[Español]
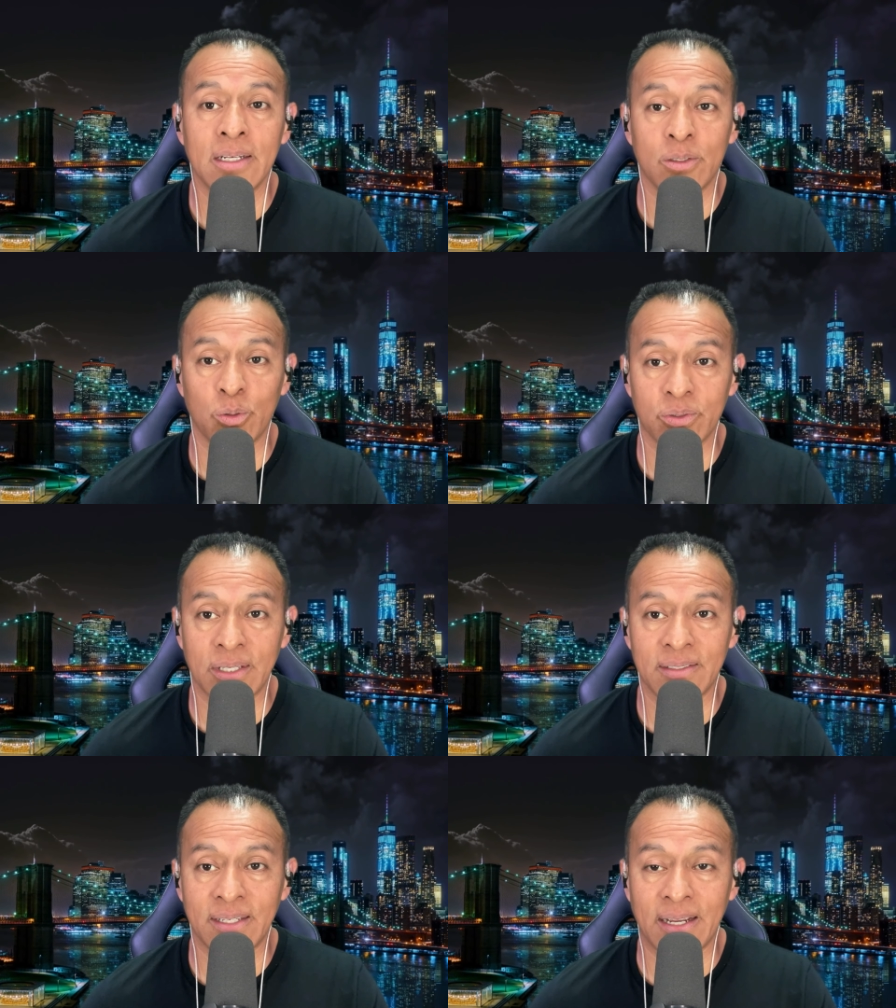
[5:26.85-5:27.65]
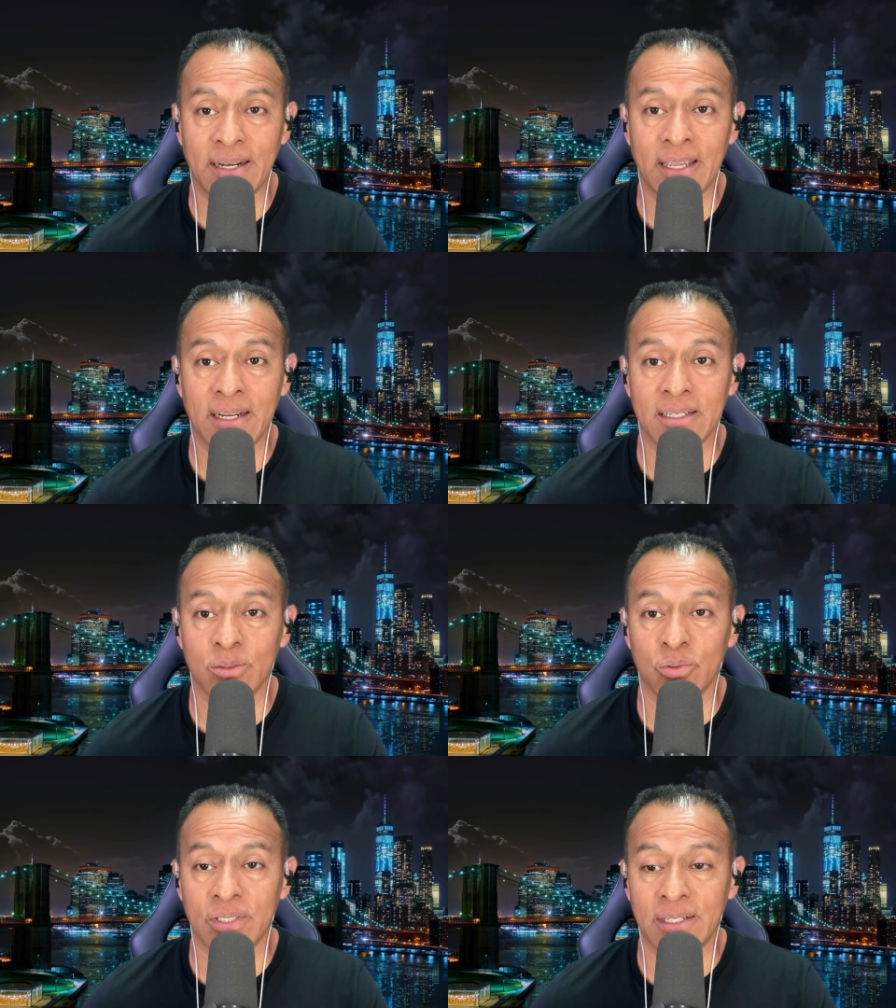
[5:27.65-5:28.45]
si ustedes dejarían que
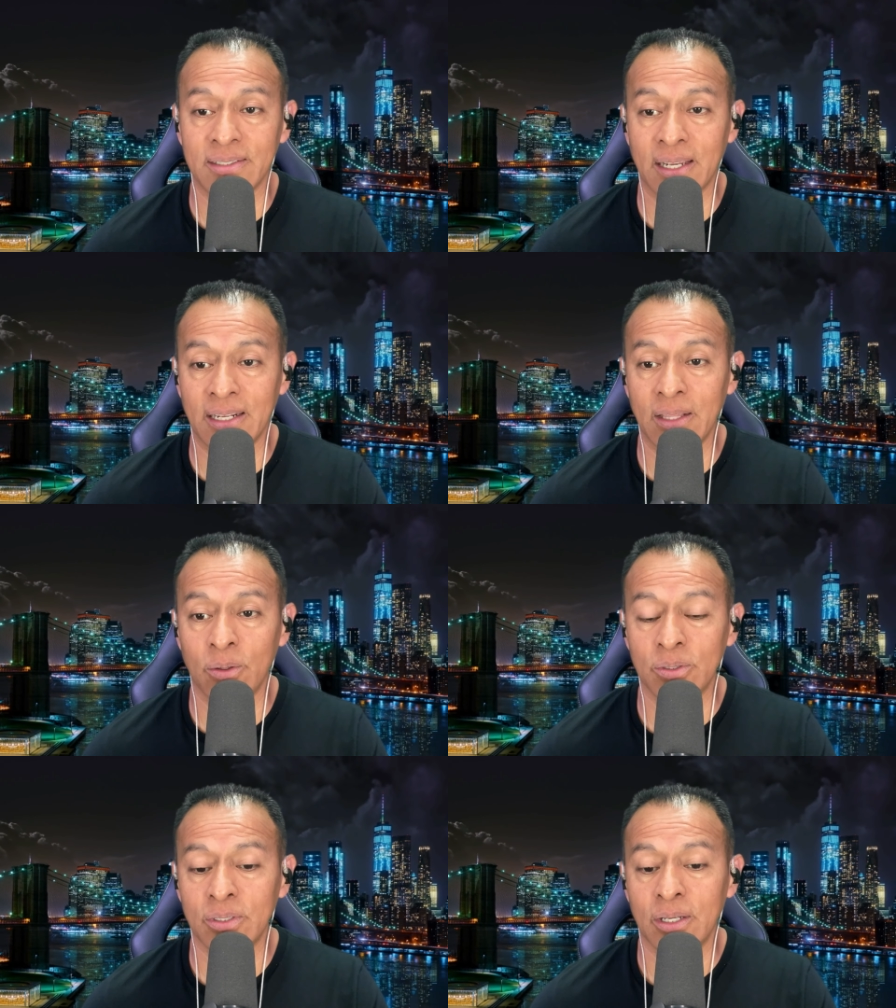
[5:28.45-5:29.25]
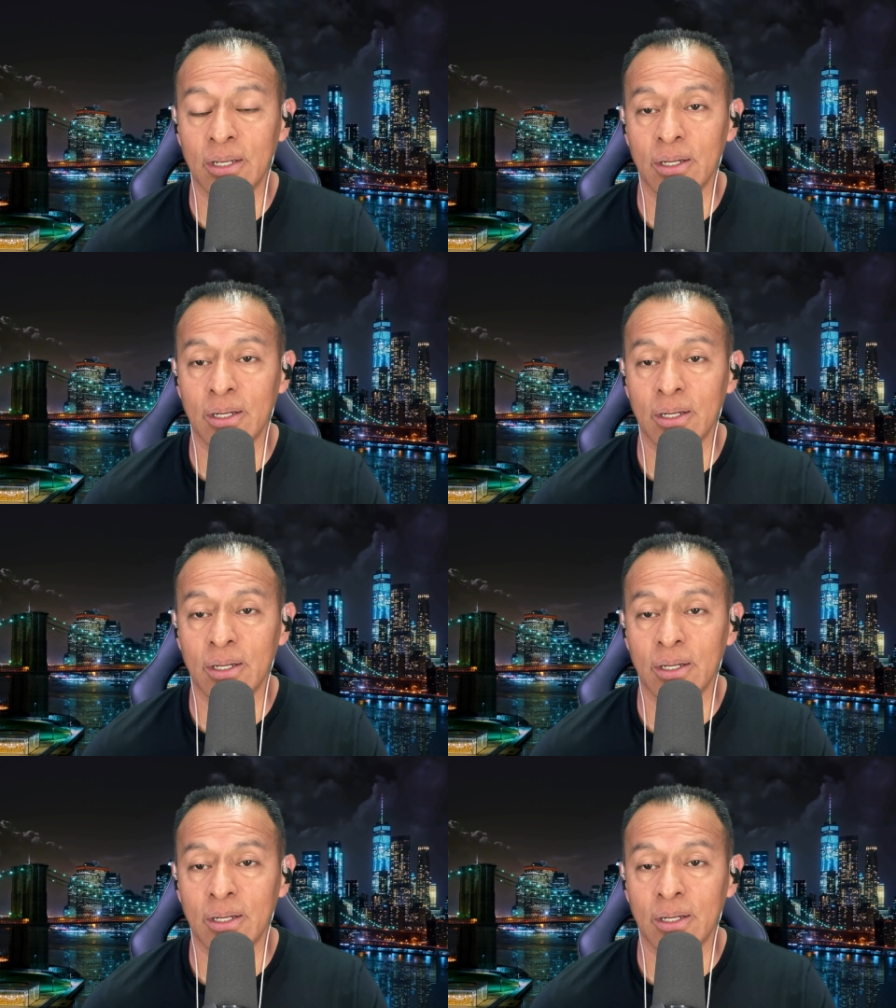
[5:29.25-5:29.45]
sus seres queridos